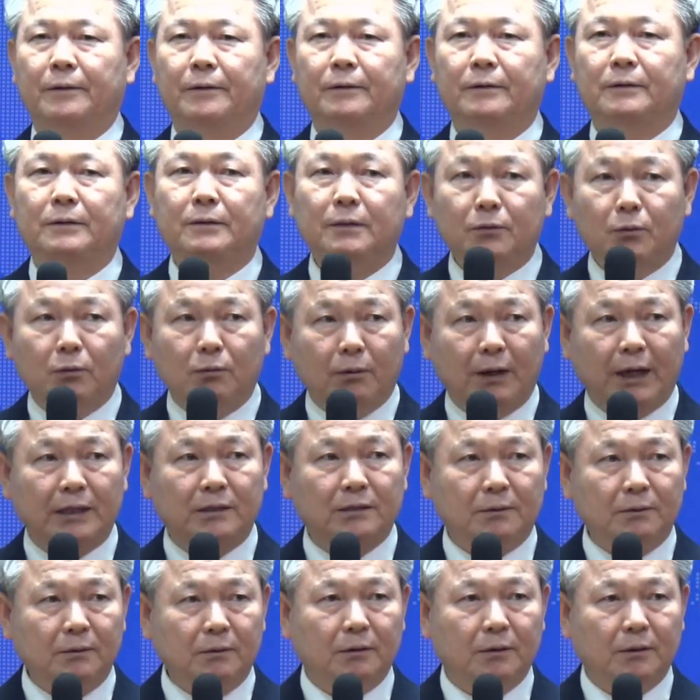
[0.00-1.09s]
그리고
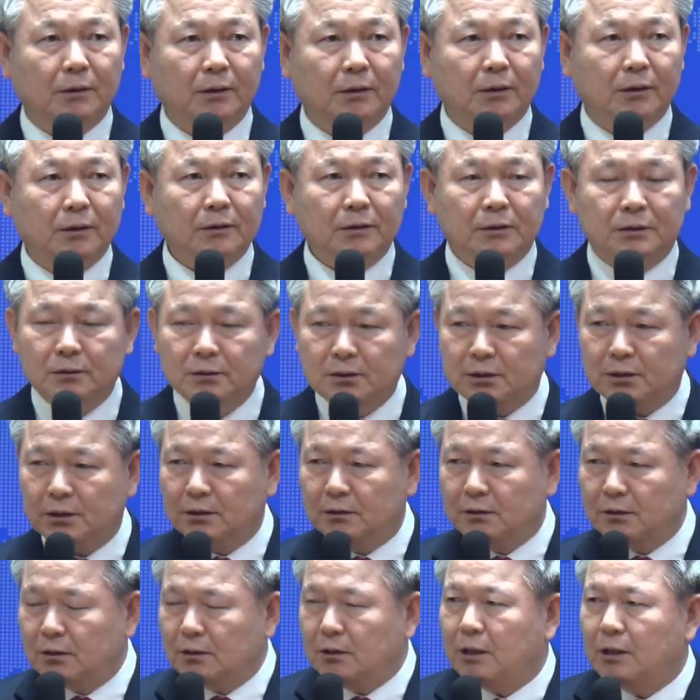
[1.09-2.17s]
와서 그
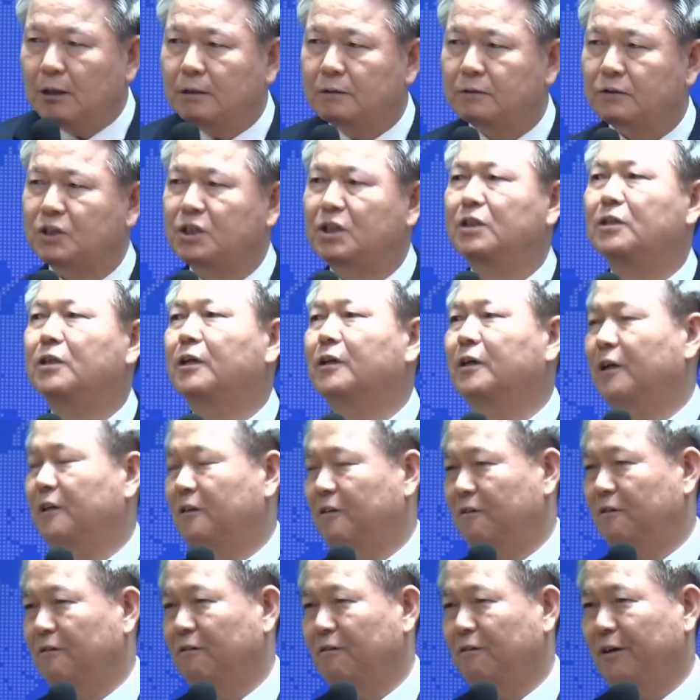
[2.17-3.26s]
일을
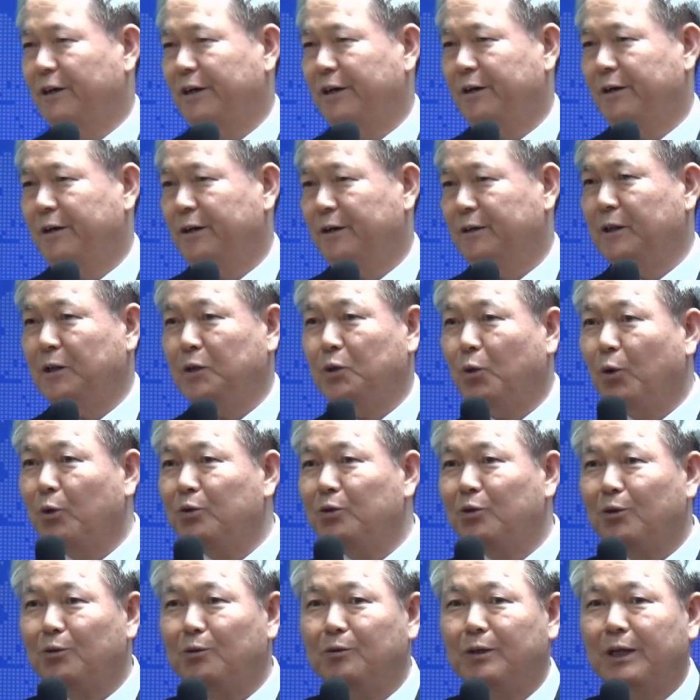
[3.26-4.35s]
진행했던 거예요. 그러니까 이런
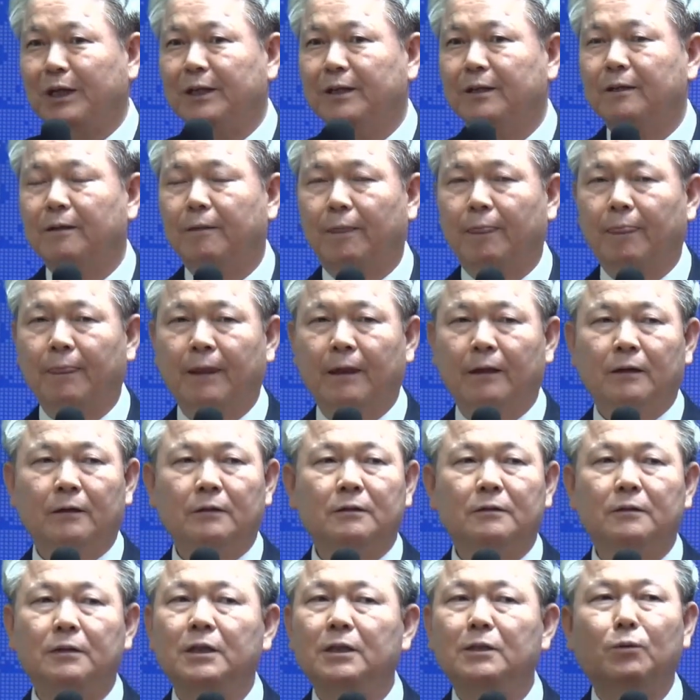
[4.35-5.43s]
경우에는
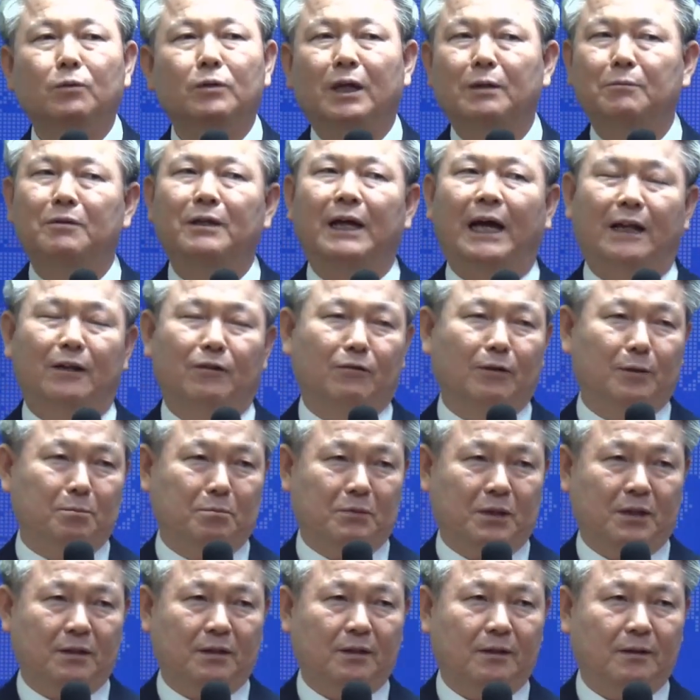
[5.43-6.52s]
의논하면 안
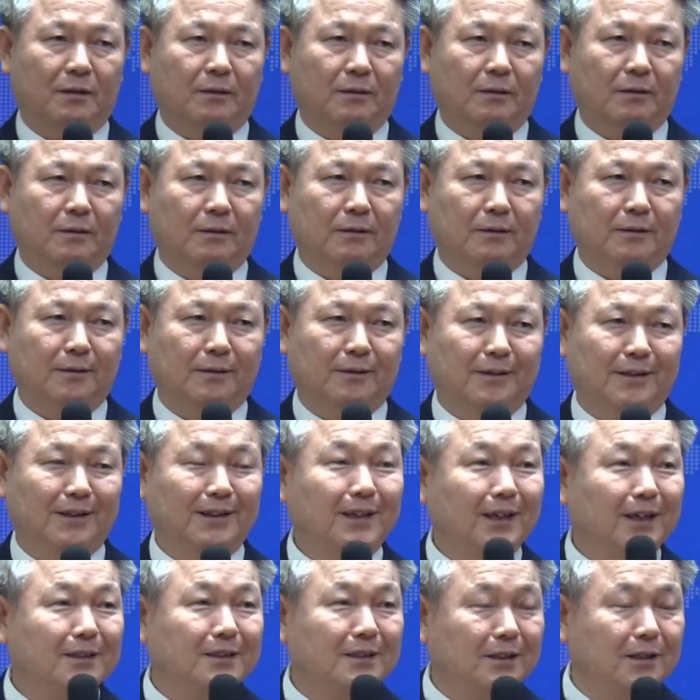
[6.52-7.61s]
됩니다.
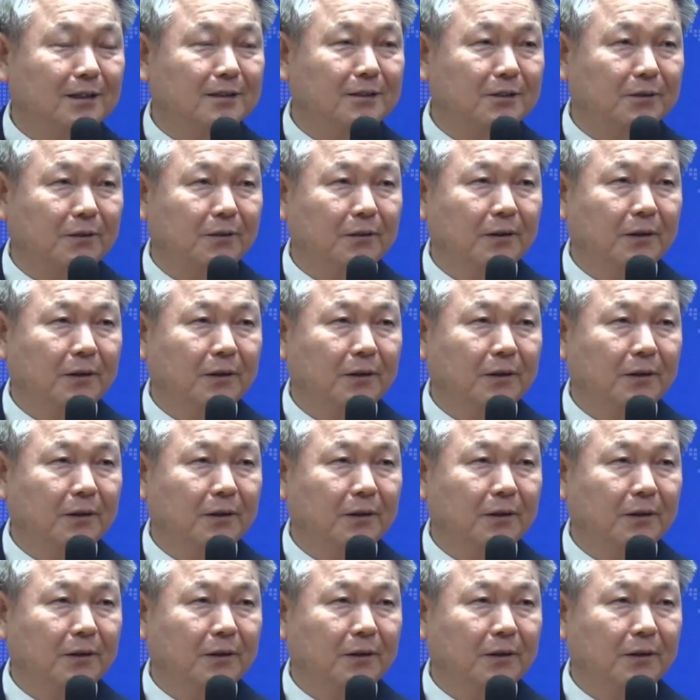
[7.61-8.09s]
이해하시겠죠?